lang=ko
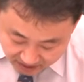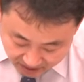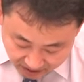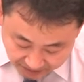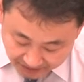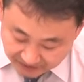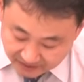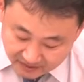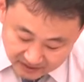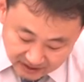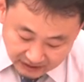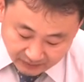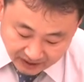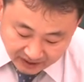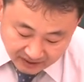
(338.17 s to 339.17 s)
2번
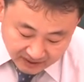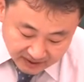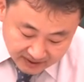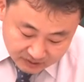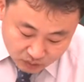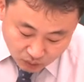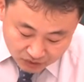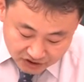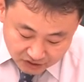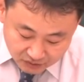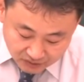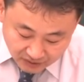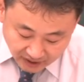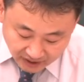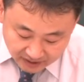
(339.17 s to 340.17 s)
예외
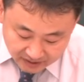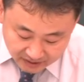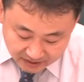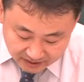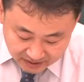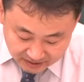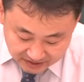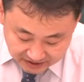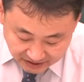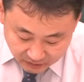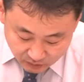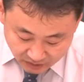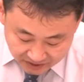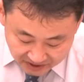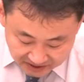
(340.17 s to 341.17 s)
도시군 계획설
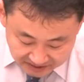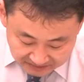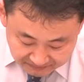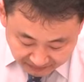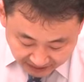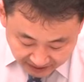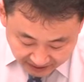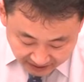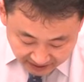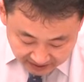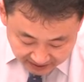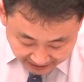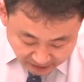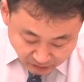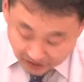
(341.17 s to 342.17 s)
채권을
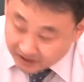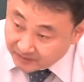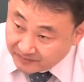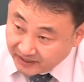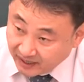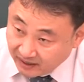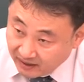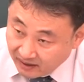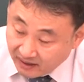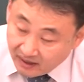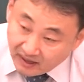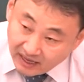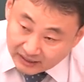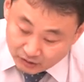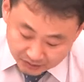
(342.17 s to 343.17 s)
발행할 수 있습니다.
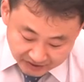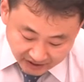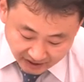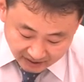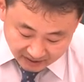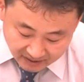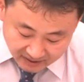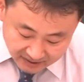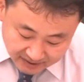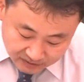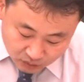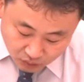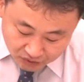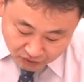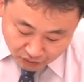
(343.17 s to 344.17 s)
한 줄 밑에
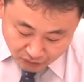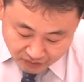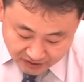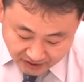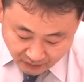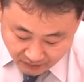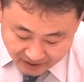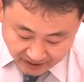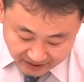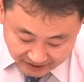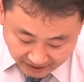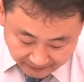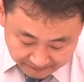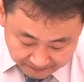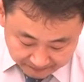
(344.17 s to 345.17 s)
토지 소유자가
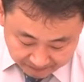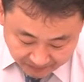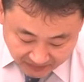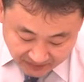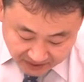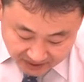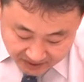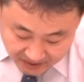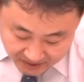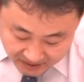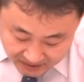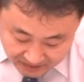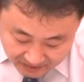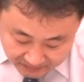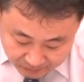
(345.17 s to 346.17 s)
원하거나
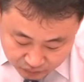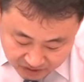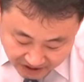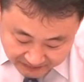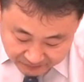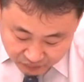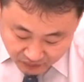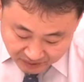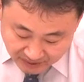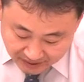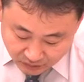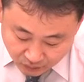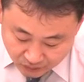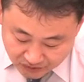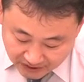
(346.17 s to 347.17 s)
부재 부동산
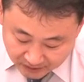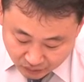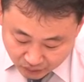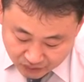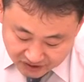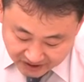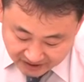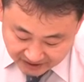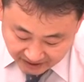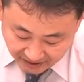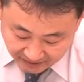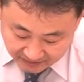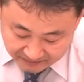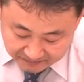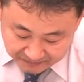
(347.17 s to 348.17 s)
소유자
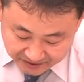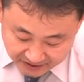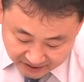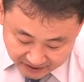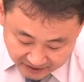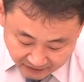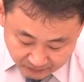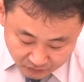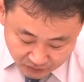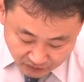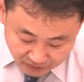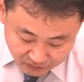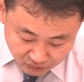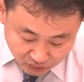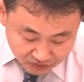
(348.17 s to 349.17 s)
토지이거나
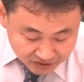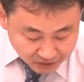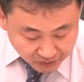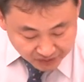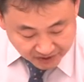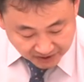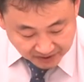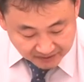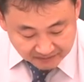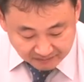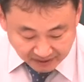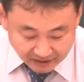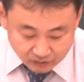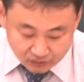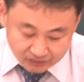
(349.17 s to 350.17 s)
비업무용 토지로서
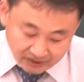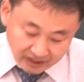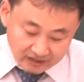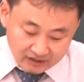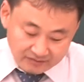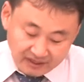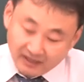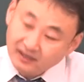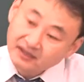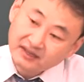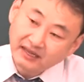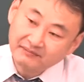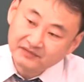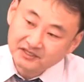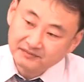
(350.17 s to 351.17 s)
매수 대금이
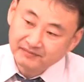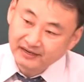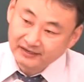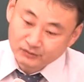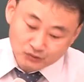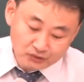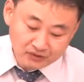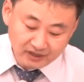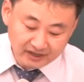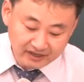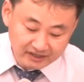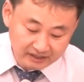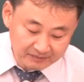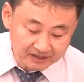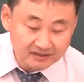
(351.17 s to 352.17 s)
3천만 원 초과하게
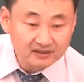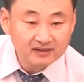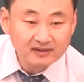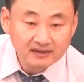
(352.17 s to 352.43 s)
되면